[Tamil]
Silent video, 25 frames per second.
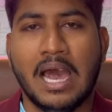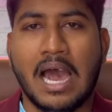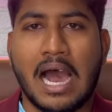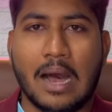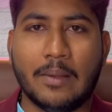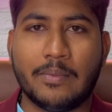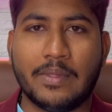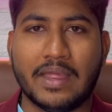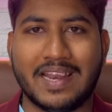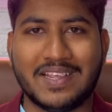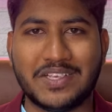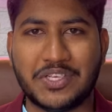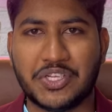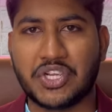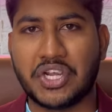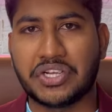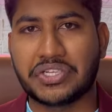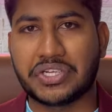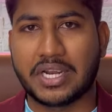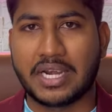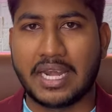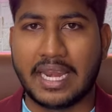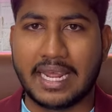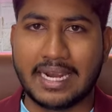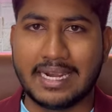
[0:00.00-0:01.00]
அந்த
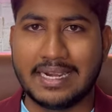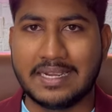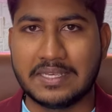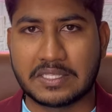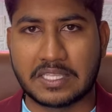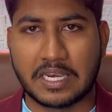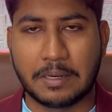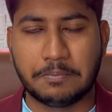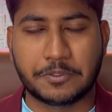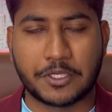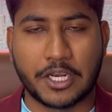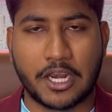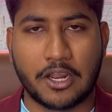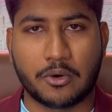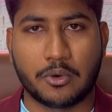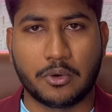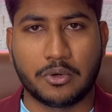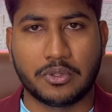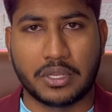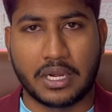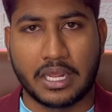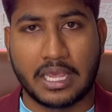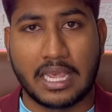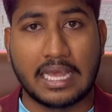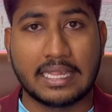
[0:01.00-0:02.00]
ரெஜிஸ்ட்ரேஷன் லிங்க் டிஸ்கிரிப்ஷன்ல
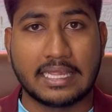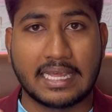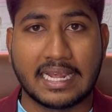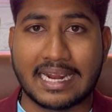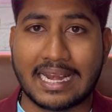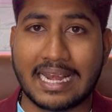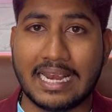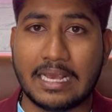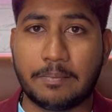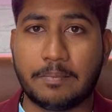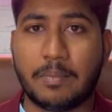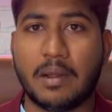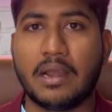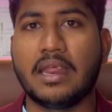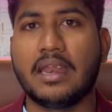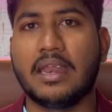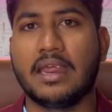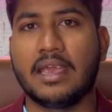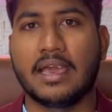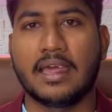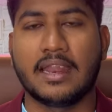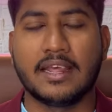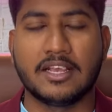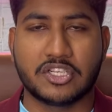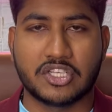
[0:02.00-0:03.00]
கொடுத்துருக்கேன் அதை கிளிக் பண்ணி
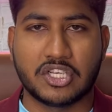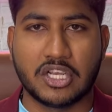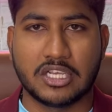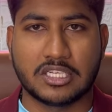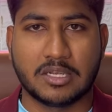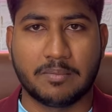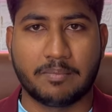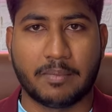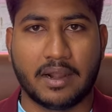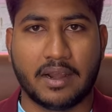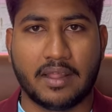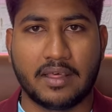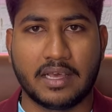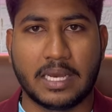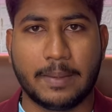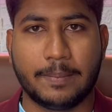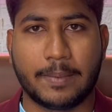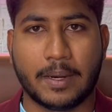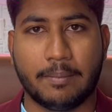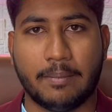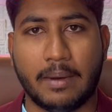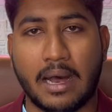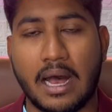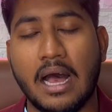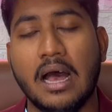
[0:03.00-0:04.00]
நீங்கள் ரெஜிஸ்ட்ரேஷன்
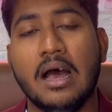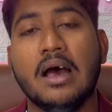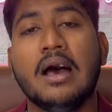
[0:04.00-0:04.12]
பண்ணதுக்கப்புறமா